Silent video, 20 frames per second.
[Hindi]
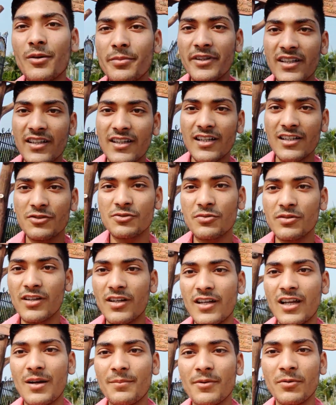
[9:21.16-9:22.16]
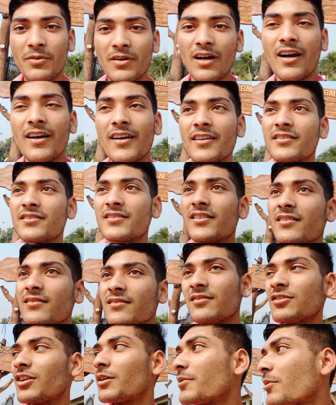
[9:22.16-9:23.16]
अभी निकल चुके हैं यहाँ पे गार्डन से
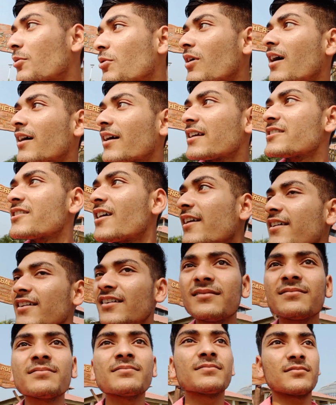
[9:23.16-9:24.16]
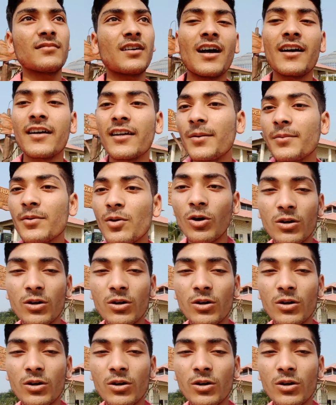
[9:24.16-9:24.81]
तो अभी हम लोग आगे जा रहे हैं आगे अभी